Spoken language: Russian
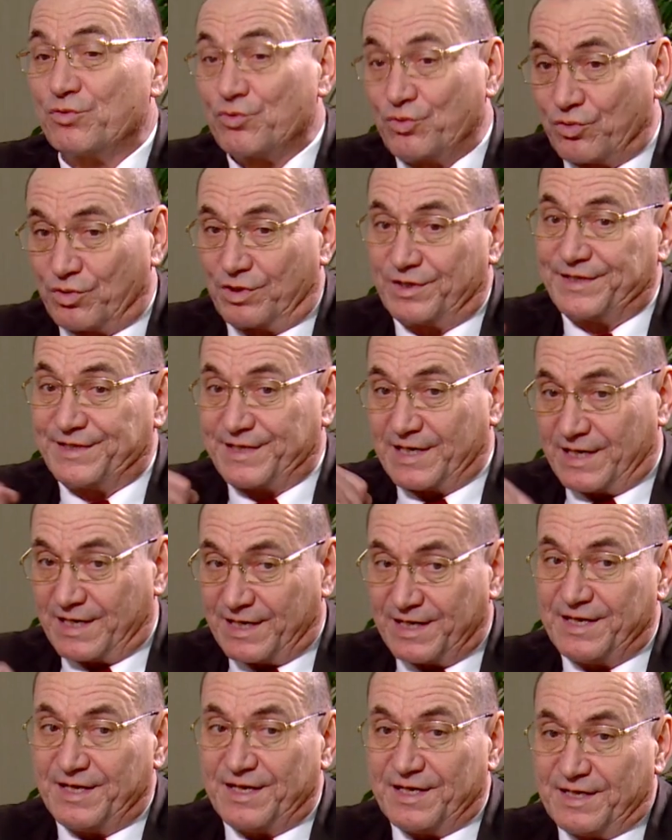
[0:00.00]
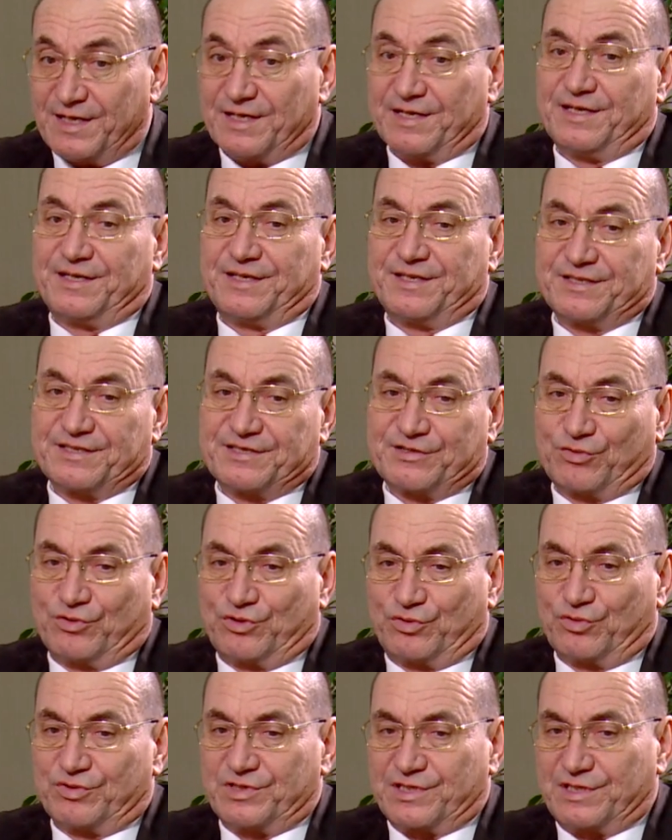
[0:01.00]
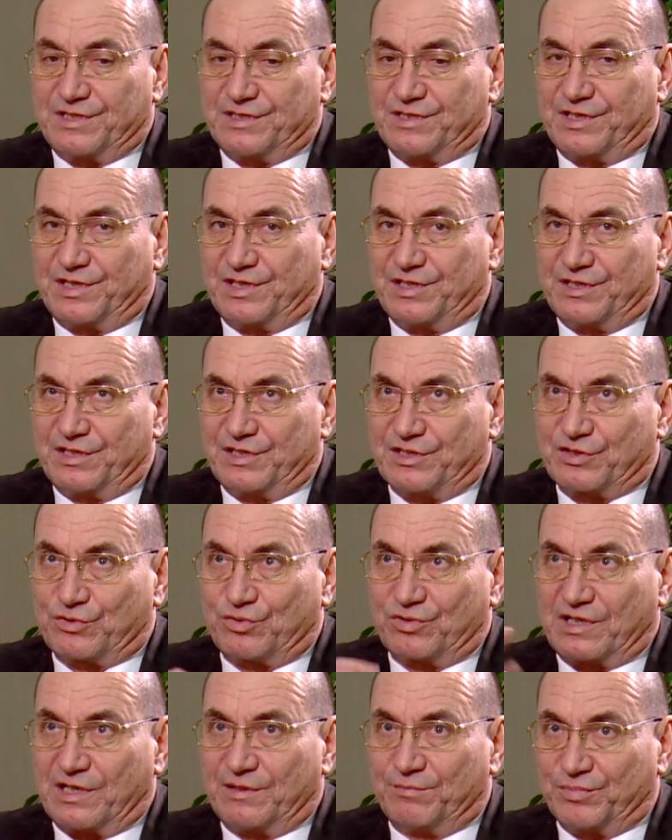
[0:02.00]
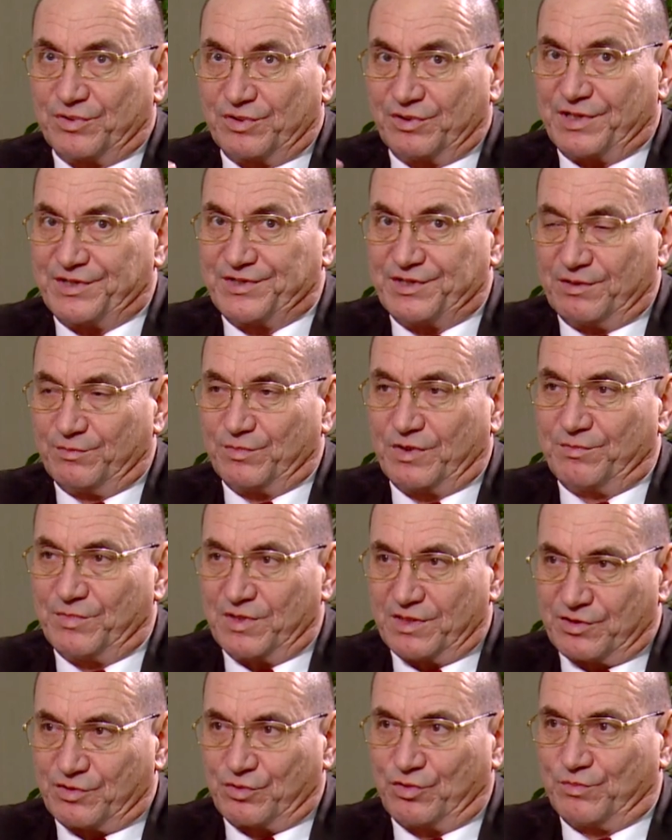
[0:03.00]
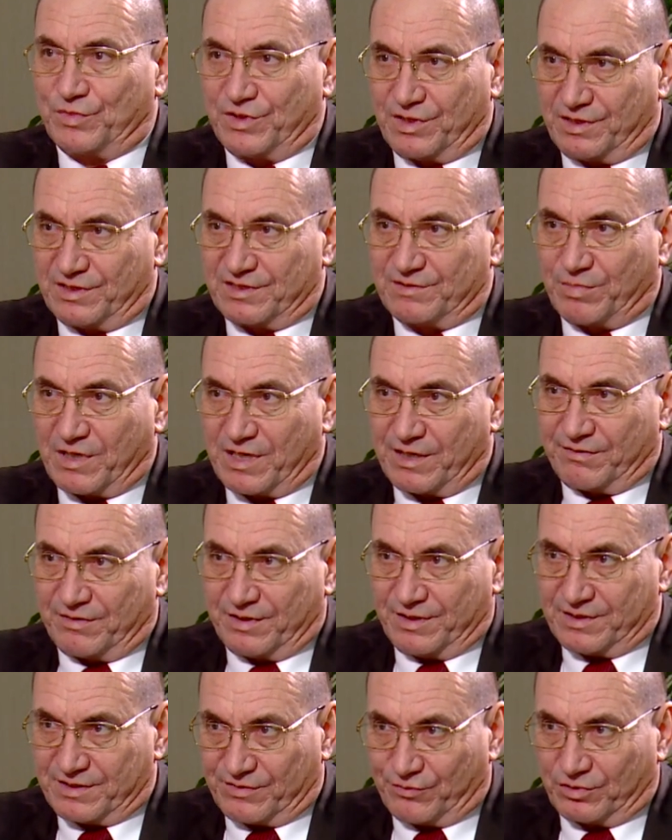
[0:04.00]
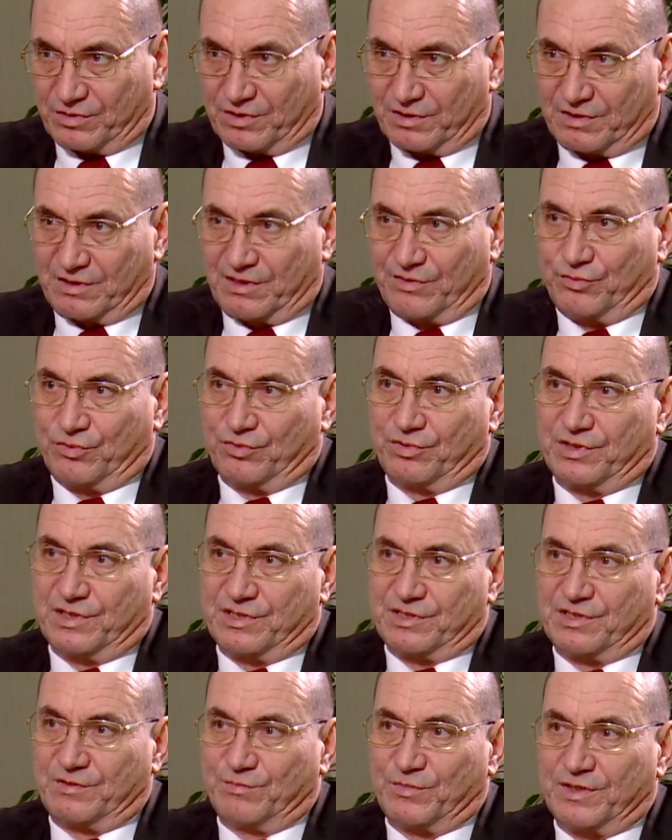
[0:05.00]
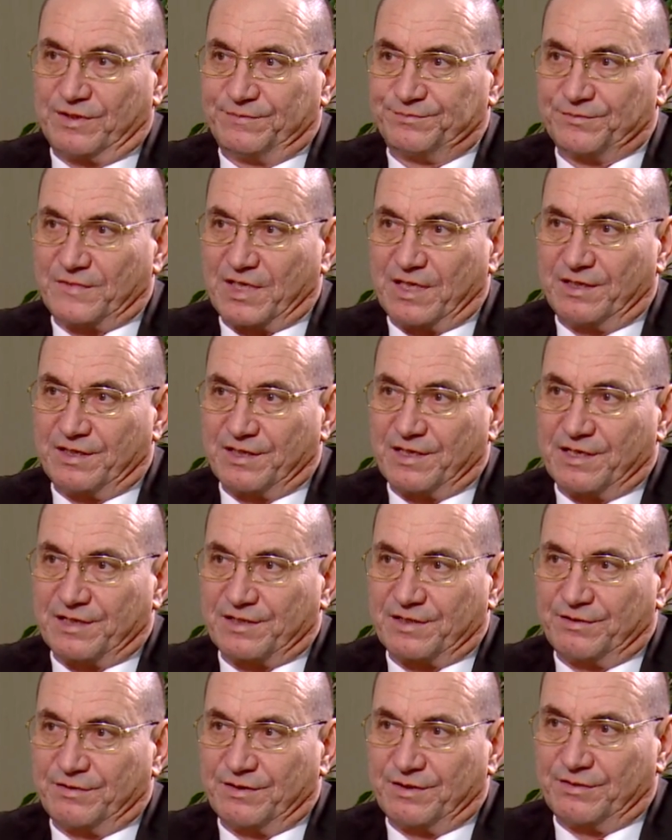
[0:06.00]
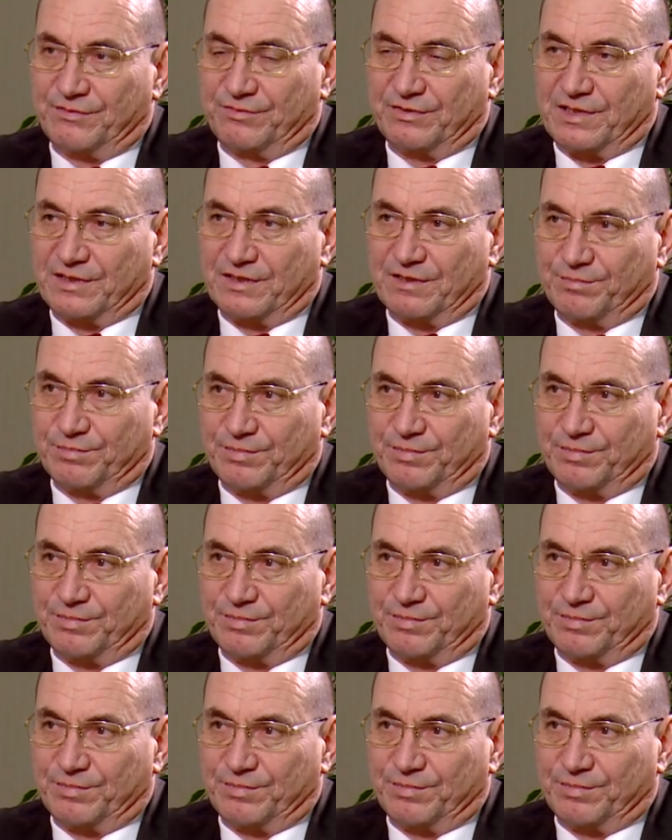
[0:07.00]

Но я э, с той точки зрения, что там был один момент, что мы избавились вот от того режима олигарха Влада